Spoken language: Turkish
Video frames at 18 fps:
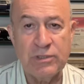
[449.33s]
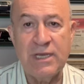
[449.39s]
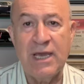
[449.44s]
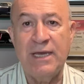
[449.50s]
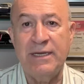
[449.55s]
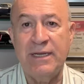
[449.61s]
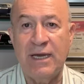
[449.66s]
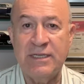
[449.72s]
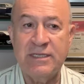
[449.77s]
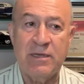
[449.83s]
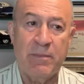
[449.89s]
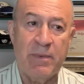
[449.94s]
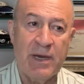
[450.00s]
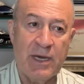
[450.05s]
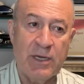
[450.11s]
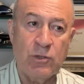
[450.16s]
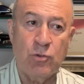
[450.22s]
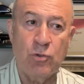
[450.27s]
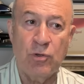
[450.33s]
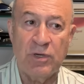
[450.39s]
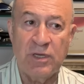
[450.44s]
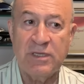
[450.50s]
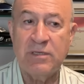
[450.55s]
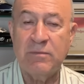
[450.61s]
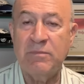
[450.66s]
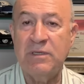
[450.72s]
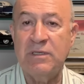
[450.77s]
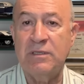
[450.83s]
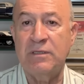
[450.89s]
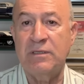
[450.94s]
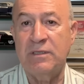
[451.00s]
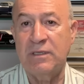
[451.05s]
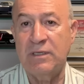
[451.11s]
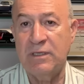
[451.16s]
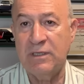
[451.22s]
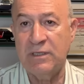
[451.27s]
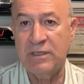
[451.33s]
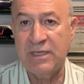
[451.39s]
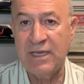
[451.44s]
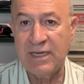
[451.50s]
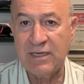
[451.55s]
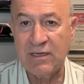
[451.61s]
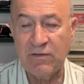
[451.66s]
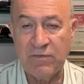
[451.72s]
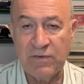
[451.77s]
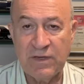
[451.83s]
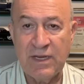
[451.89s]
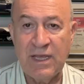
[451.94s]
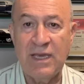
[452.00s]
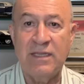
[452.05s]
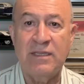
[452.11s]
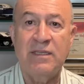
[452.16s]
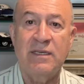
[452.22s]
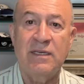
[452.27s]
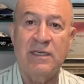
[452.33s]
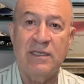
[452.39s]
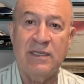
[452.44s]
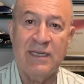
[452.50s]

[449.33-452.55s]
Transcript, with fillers: Yani acaba yönetimin e, teklifi neydi,